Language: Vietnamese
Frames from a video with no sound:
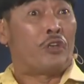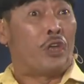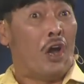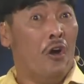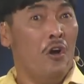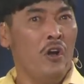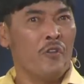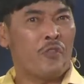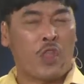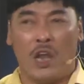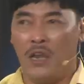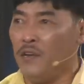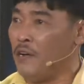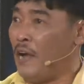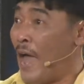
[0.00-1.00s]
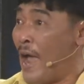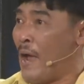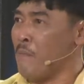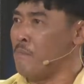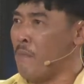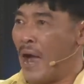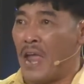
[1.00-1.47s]
Chữ tình
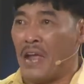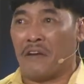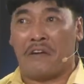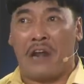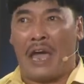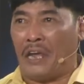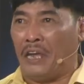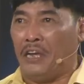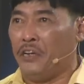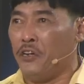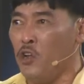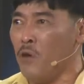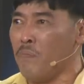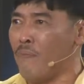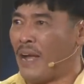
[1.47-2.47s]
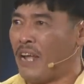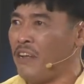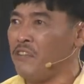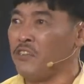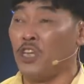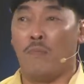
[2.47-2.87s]
lãng mạn đầy nước mắt